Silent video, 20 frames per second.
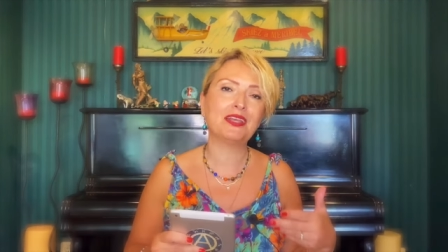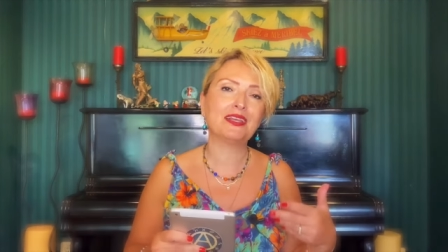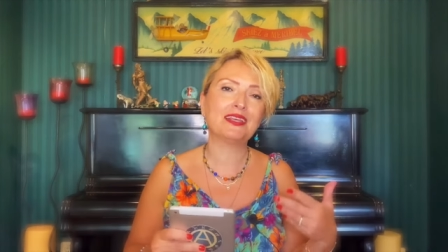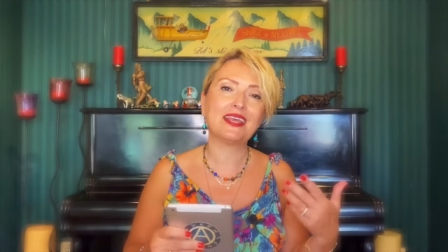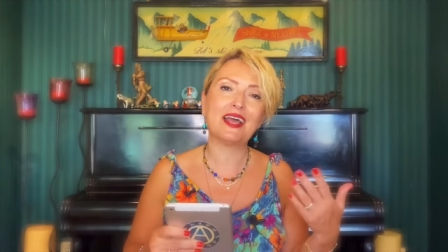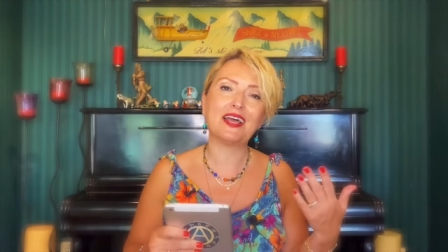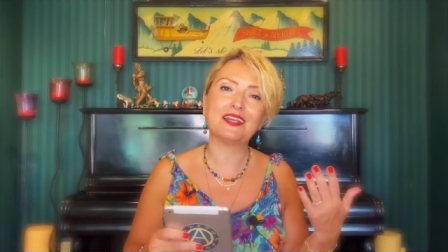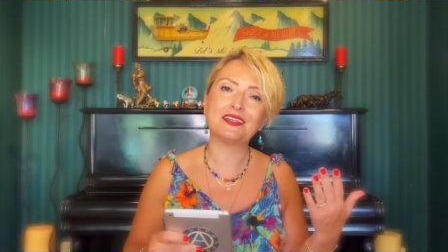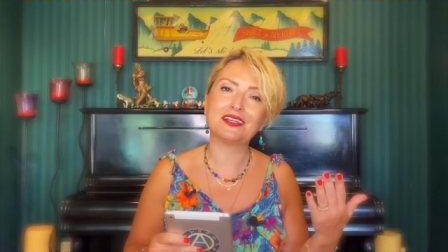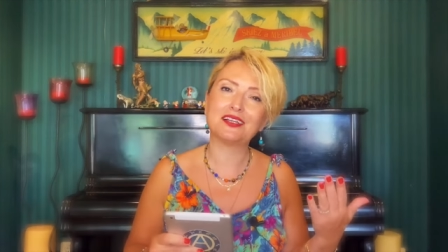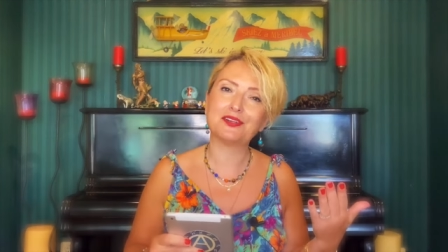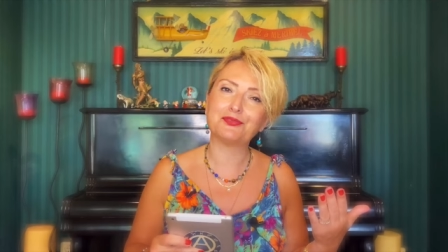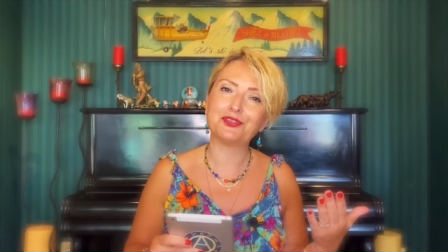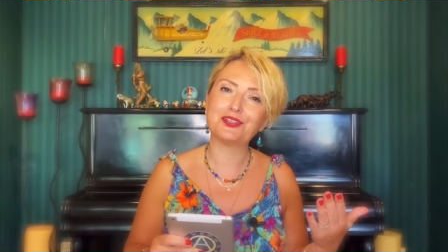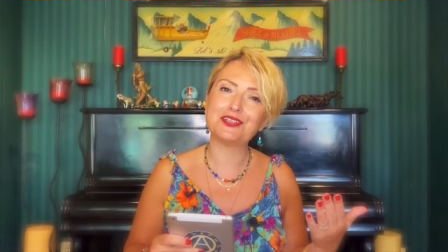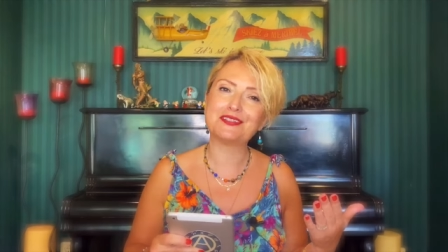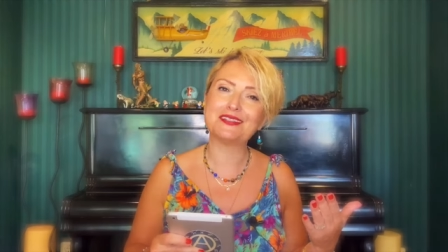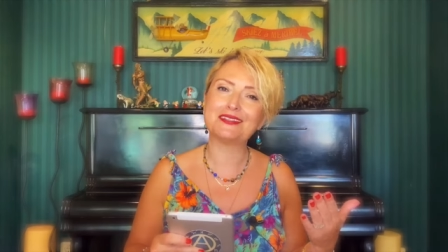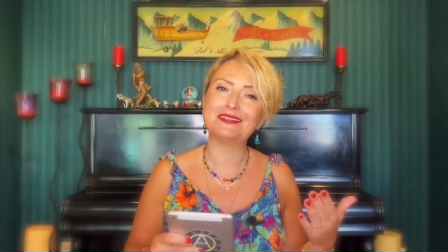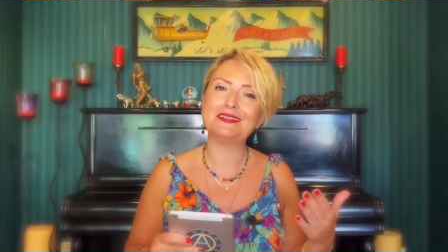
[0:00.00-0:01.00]
kendi
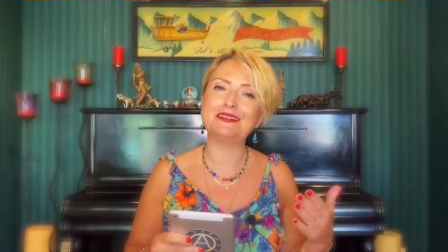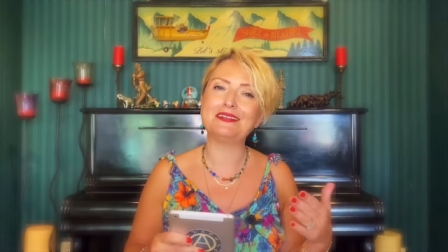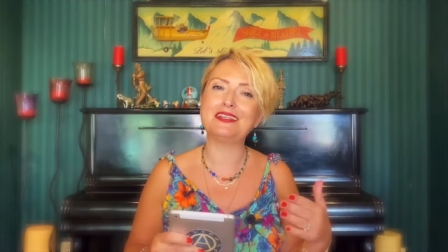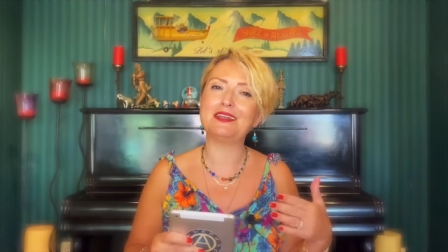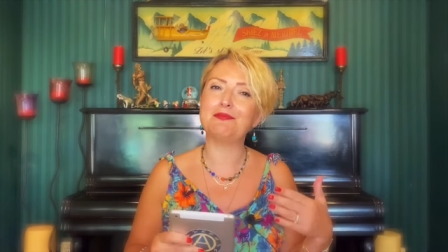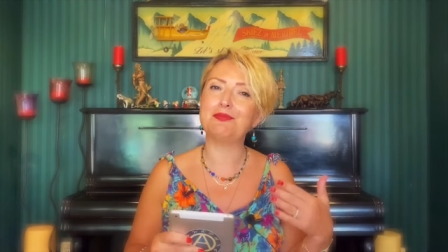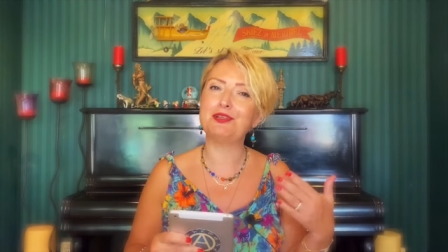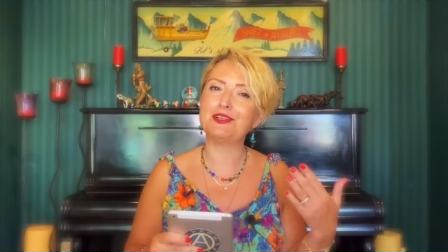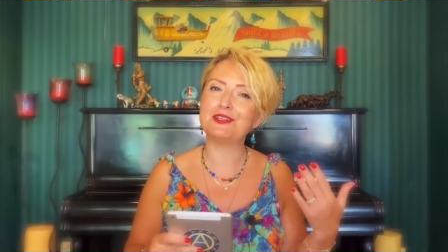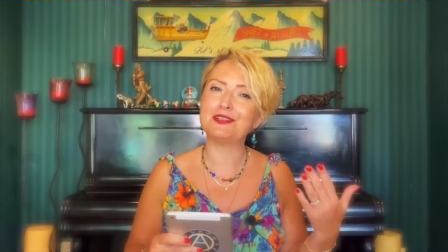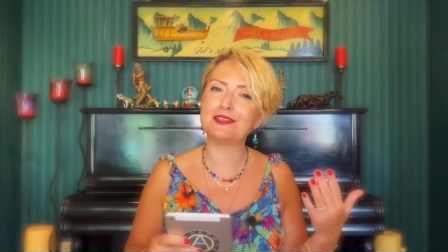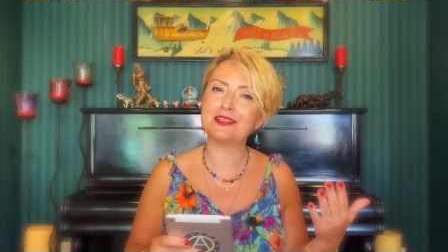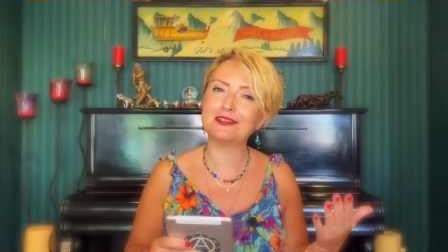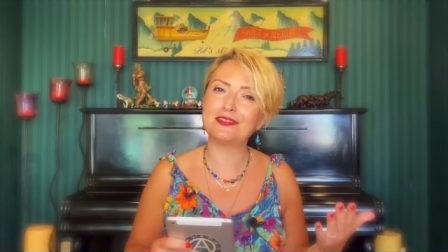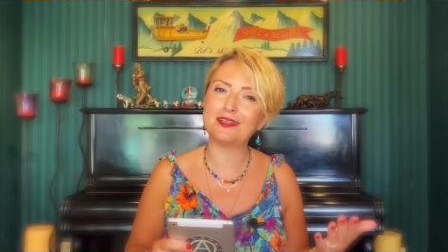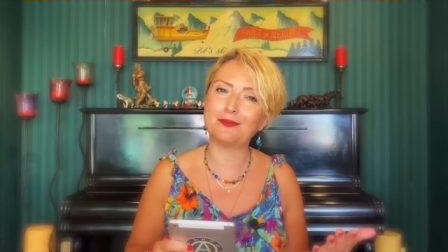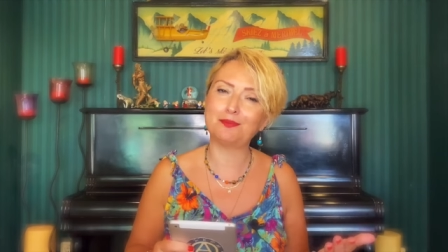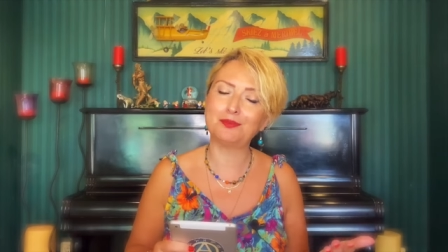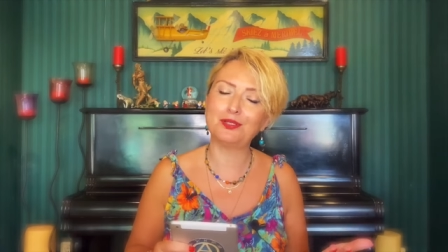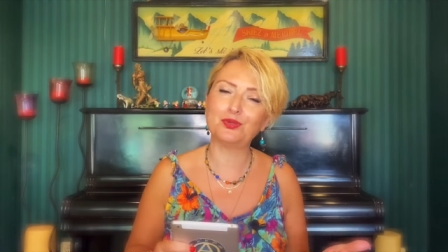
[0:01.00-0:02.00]
kafanızı dinleyebilir,
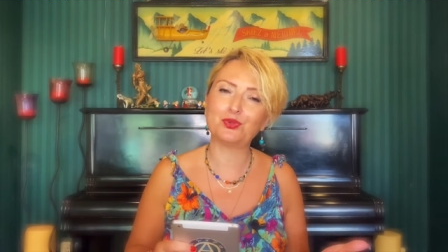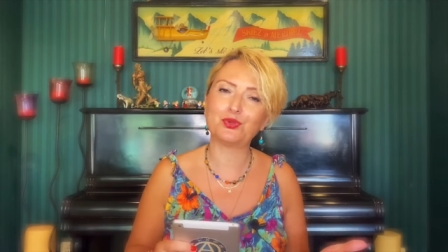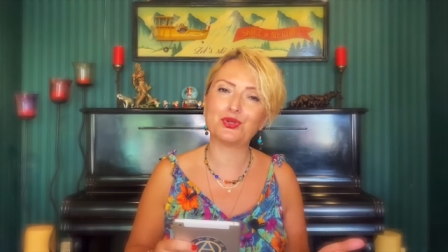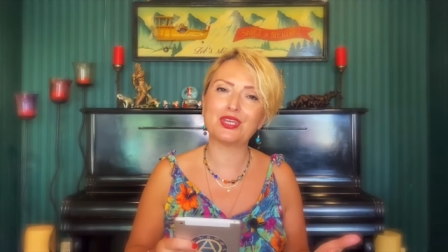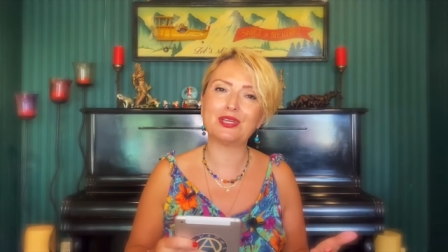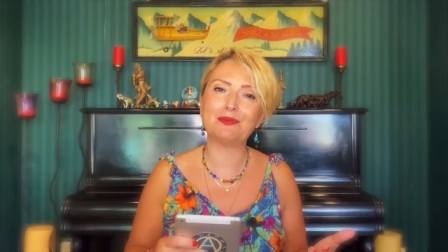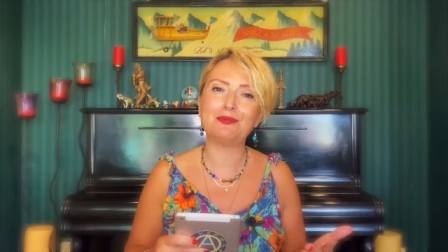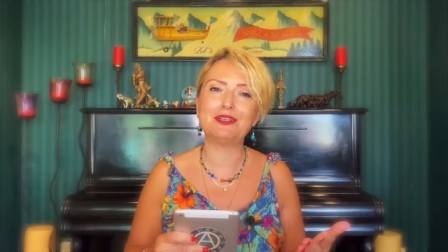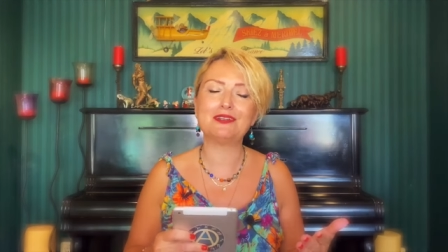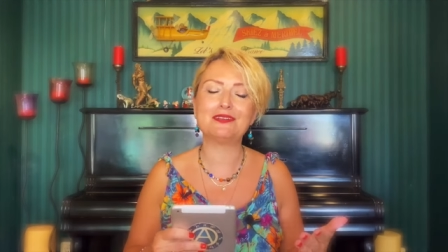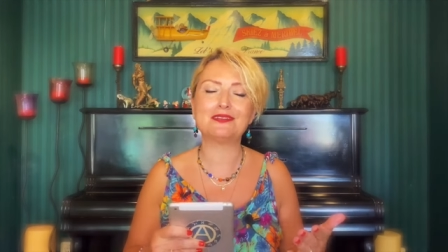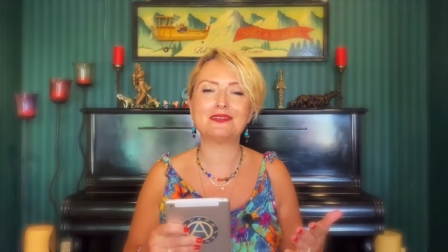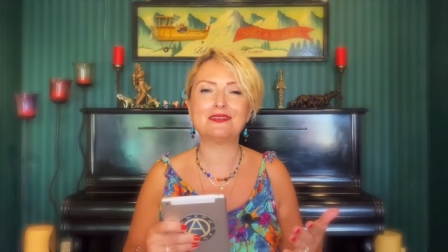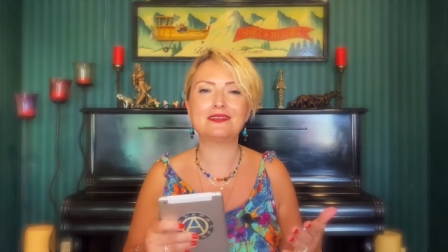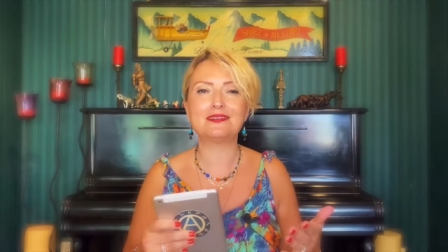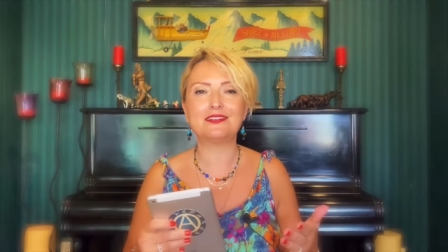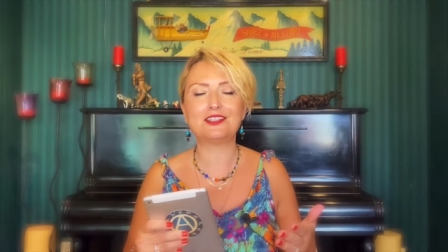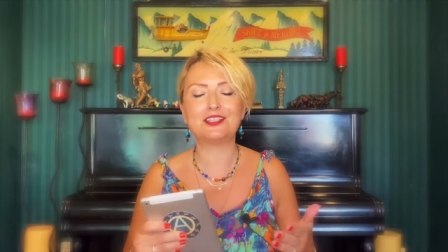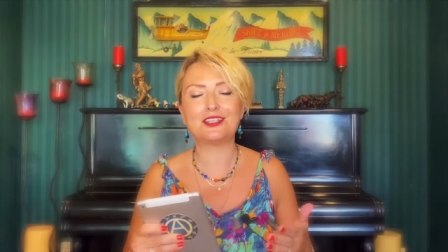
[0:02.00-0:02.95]
kitaplar okuyabilirsiniz,